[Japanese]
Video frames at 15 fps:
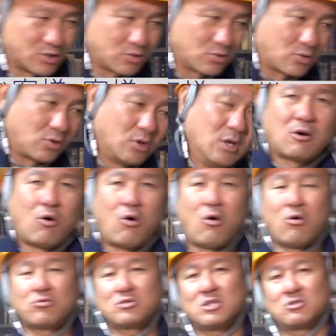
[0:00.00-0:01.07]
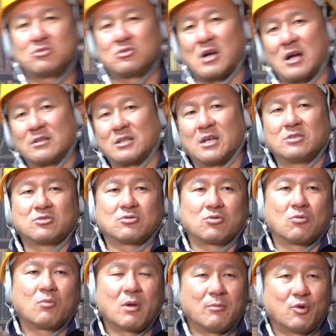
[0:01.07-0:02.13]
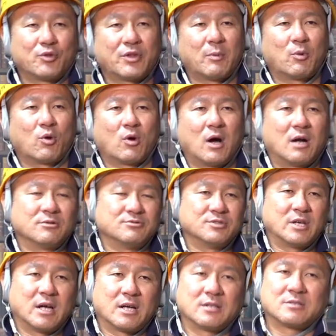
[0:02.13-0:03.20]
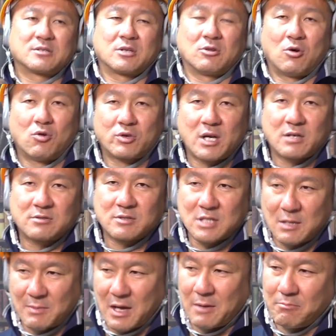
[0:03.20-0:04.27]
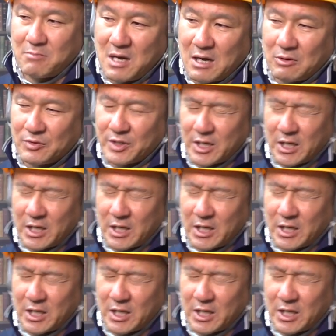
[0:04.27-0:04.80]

ちょっと大きく簡単にちょっとメモったものがあるんで、あれですけど、お客様、まあほんで